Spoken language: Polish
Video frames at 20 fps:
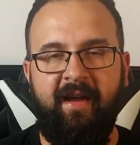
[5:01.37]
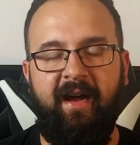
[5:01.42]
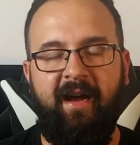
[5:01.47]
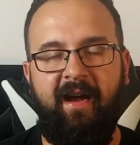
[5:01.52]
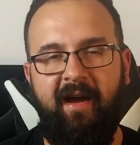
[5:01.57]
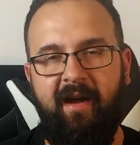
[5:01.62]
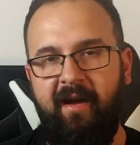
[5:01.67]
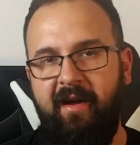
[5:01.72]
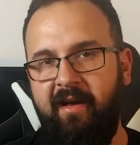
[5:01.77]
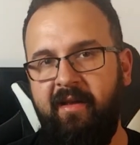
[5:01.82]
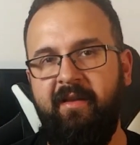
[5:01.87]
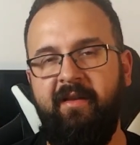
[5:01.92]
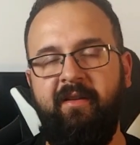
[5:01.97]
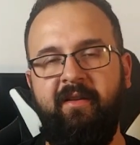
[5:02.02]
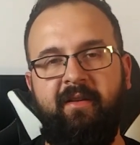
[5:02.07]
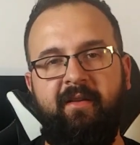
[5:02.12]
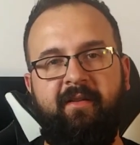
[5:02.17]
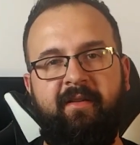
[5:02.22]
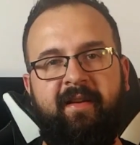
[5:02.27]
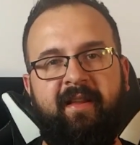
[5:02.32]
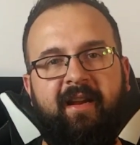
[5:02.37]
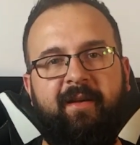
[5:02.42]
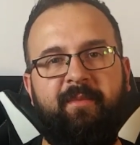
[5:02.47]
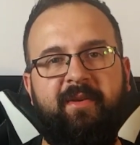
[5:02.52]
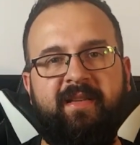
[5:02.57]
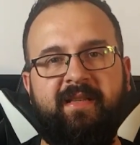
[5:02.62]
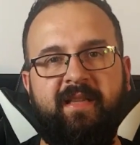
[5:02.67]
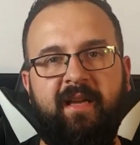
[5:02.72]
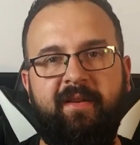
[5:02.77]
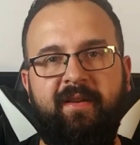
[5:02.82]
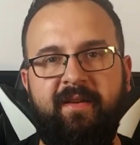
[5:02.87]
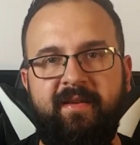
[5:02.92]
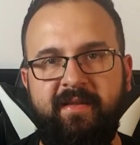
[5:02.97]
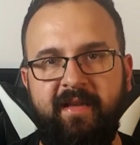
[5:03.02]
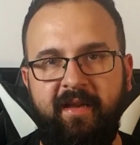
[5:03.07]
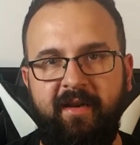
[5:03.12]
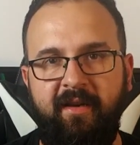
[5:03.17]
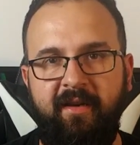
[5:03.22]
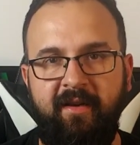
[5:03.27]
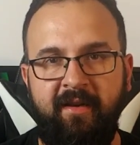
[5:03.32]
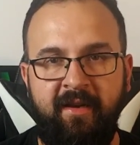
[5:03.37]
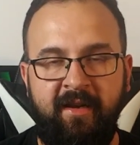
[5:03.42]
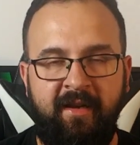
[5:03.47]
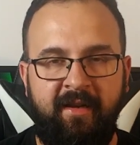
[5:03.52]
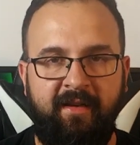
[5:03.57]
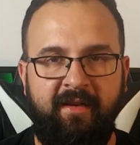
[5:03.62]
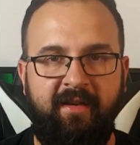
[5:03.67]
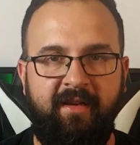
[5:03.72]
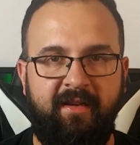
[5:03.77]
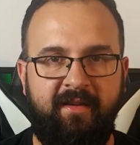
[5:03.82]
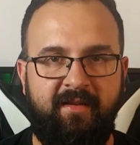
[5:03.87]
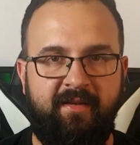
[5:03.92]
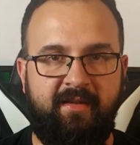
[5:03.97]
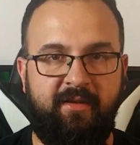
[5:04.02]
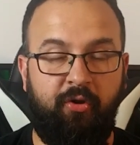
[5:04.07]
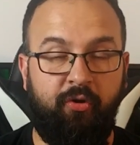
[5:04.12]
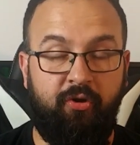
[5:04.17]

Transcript: a e, grami z tanich serii jest